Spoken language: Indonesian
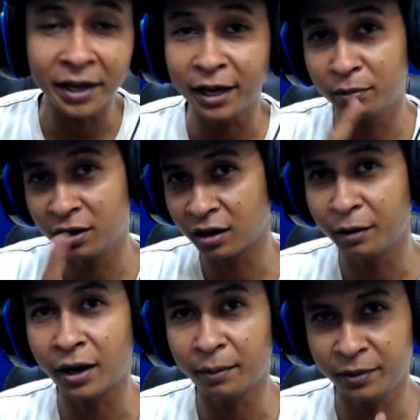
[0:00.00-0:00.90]
Iya benar,
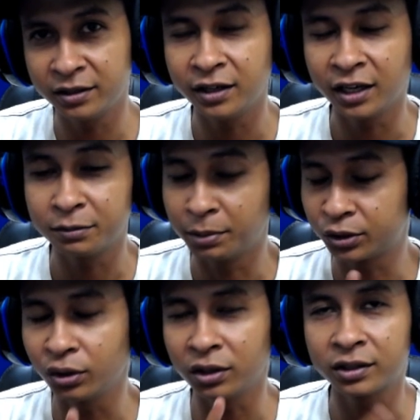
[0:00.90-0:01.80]
ini pakai PC, guys.
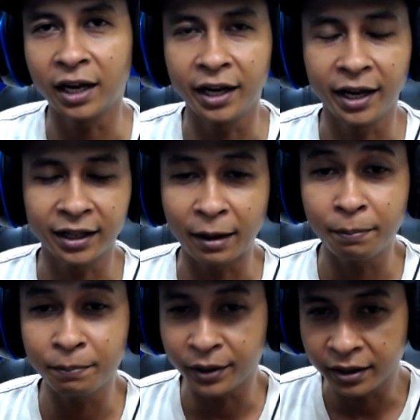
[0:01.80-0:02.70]
Betul sekali ya,
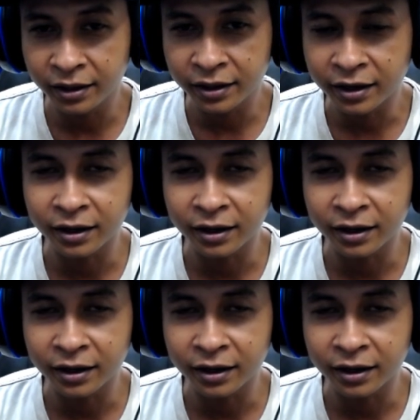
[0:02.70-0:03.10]
tapi